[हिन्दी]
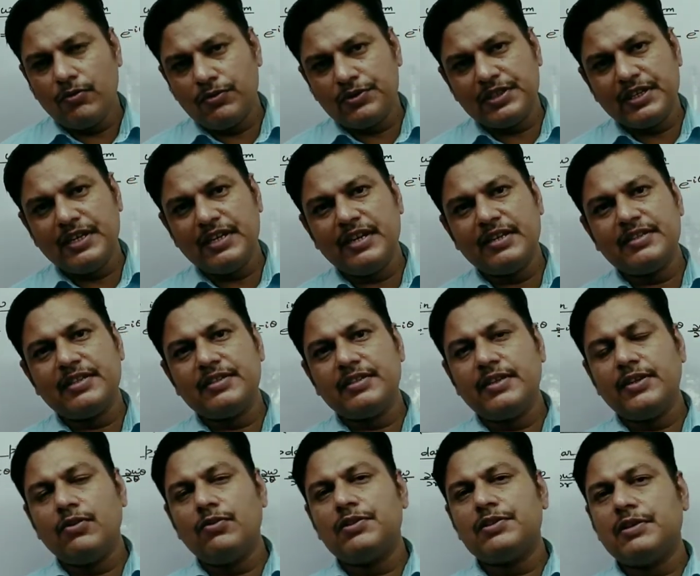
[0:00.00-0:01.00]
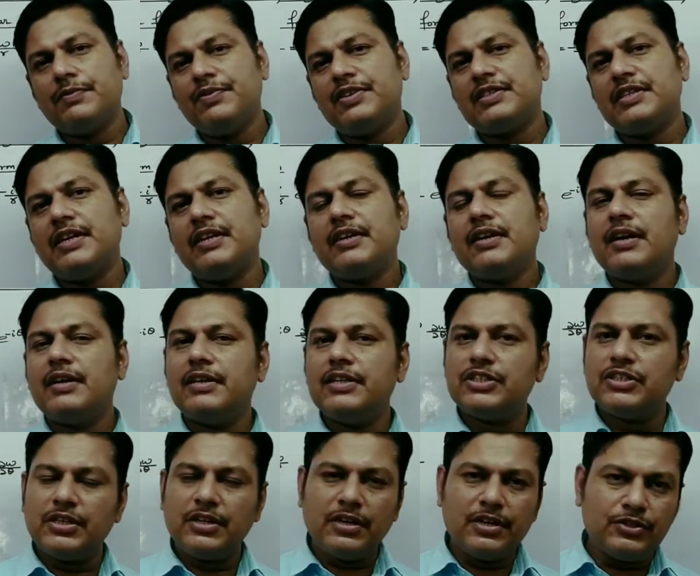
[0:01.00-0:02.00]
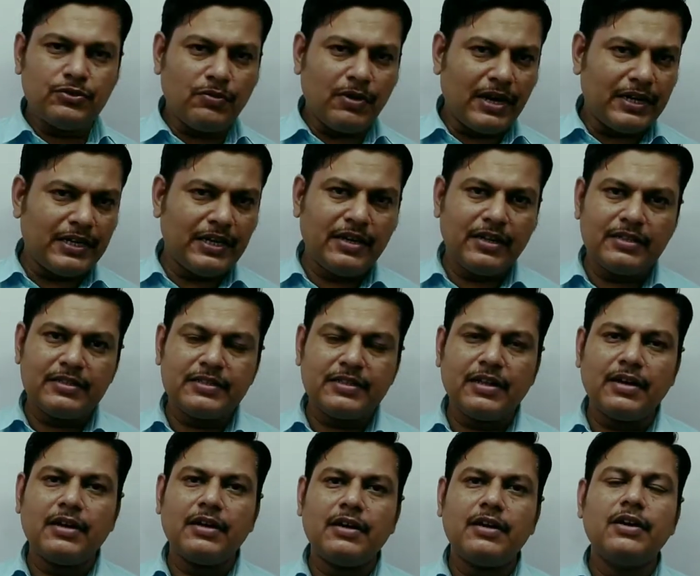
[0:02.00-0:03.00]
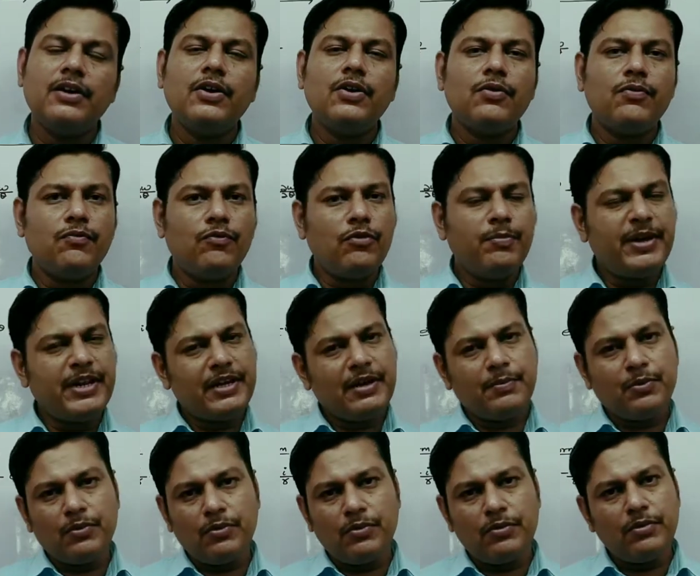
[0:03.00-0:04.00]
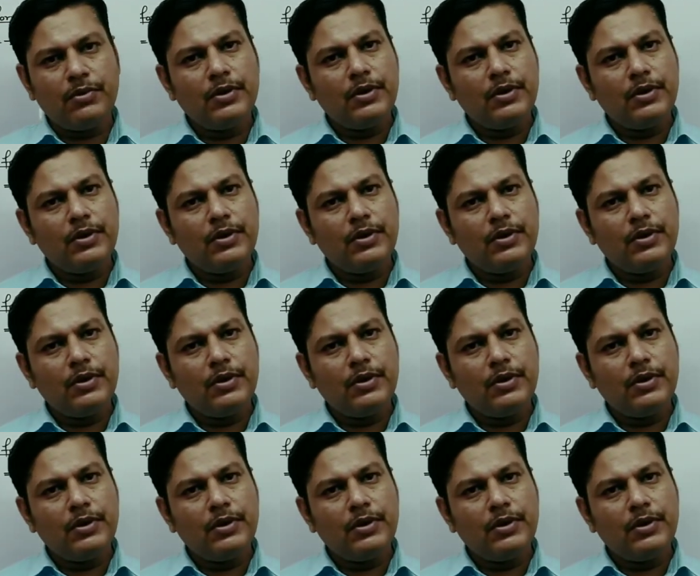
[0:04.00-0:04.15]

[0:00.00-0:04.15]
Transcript: उसकी नेसेसरी और सफिशेंट कंडीशन का जो आर्टिकल्स था वो मैंने आपको